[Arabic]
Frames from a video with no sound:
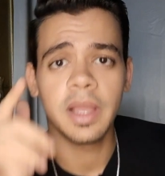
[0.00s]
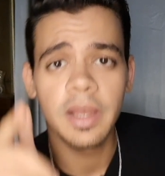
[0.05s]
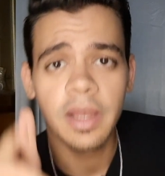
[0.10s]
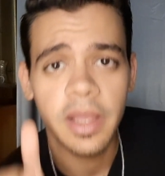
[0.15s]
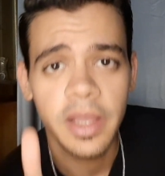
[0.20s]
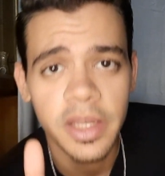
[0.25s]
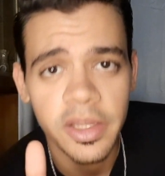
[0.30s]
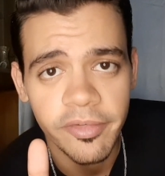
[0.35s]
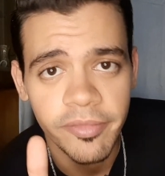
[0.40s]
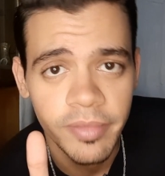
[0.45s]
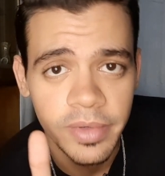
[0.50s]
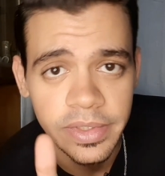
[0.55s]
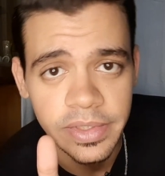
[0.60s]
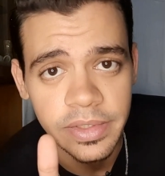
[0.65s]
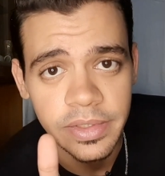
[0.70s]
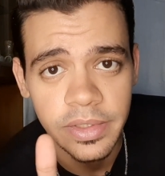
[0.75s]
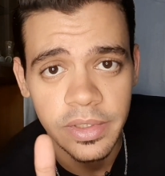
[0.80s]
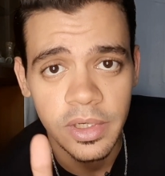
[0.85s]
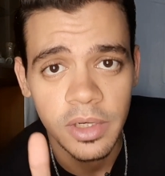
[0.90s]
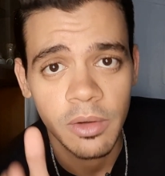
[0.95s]
الا هنا في
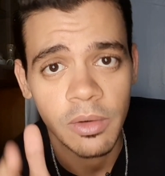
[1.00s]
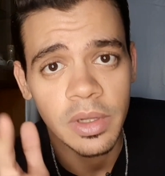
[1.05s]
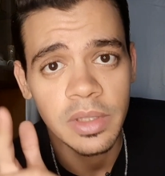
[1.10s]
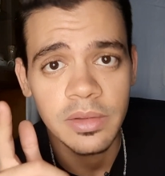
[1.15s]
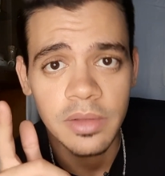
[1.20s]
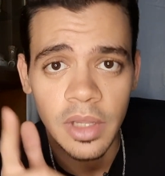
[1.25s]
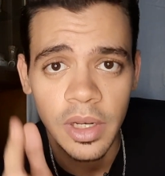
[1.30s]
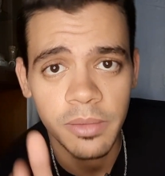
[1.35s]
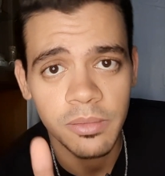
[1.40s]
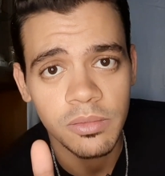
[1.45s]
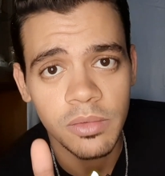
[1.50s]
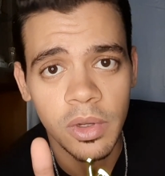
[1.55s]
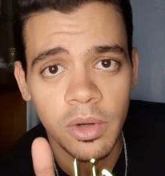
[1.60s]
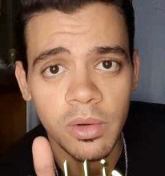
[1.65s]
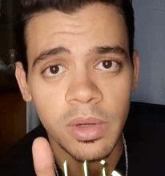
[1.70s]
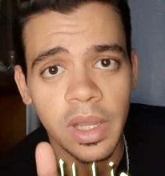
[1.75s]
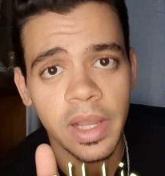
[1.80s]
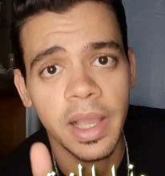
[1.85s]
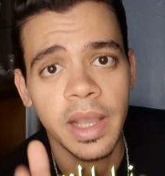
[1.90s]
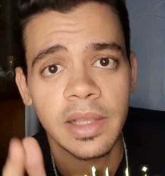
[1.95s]
مصر لو جيت طلبته
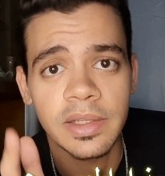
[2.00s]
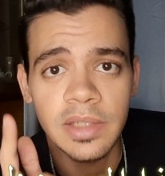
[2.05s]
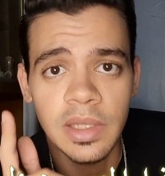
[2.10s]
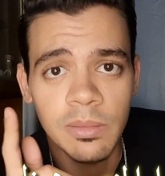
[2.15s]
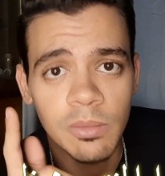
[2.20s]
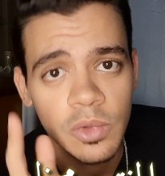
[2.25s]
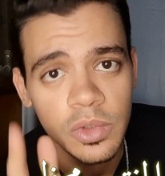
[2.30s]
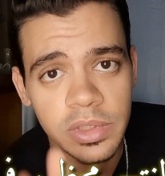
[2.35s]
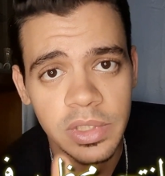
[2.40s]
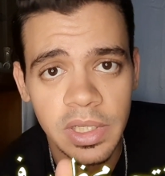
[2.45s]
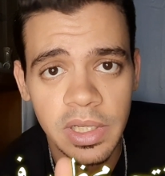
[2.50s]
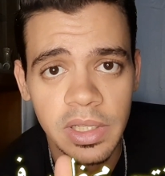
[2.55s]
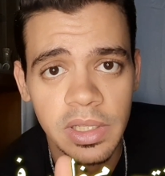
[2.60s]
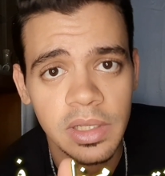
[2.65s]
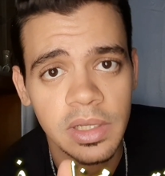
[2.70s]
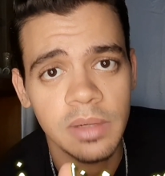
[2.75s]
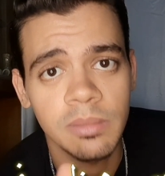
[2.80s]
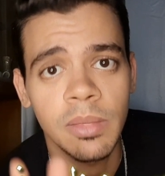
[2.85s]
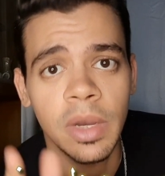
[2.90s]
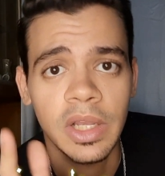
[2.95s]
هيقول لك هذا المنتج
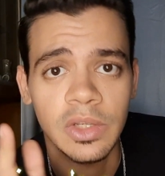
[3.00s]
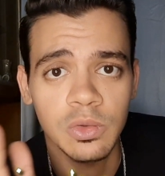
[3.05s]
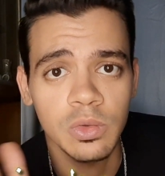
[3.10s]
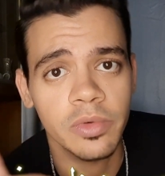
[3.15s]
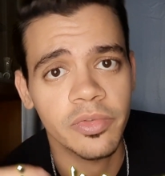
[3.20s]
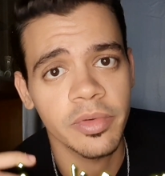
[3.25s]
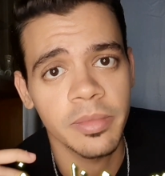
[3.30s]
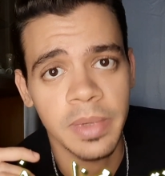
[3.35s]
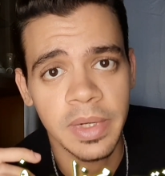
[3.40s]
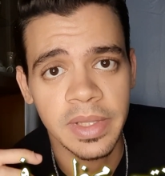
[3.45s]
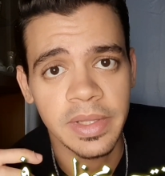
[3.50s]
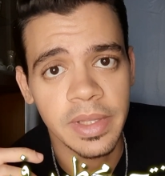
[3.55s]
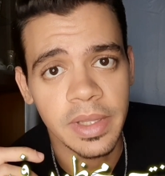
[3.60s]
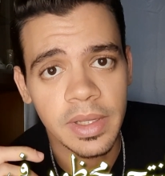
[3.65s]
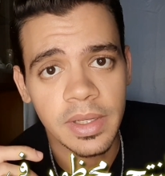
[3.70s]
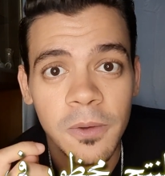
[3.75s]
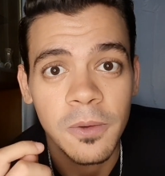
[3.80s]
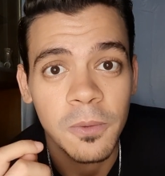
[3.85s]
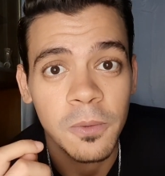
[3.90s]
محظور في بلدك